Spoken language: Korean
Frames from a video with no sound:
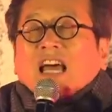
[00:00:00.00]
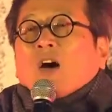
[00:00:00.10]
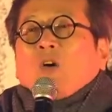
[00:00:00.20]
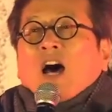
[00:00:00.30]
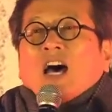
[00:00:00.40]

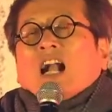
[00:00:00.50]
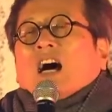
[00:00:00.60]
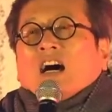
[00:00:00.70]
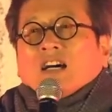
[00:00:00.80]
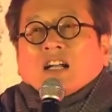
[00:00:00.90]

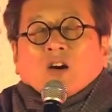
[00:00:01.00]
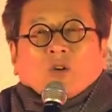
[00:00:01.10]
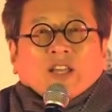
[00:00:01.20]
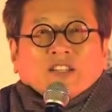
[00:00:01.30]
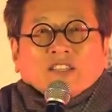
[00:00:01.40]
사과하라
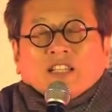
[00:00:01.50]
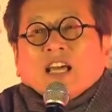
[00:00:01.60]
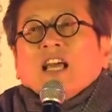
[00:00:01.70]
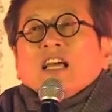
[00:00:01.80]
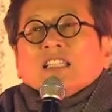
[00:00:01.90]
라고
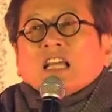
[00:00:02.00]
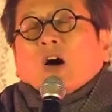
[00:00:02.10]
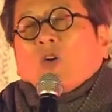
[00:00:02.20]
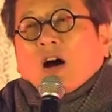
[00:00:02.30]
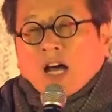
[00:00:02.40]
했는데
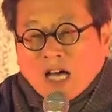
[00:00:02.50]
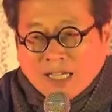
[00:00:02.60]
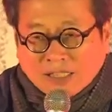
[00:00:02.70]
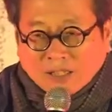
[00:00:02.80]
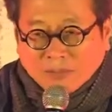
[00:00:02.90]
사과
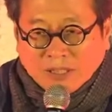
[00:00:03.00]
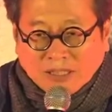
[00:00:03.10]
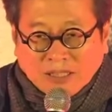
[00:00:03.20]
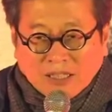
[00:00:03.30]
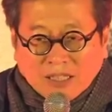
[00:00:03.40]
안 했습니다.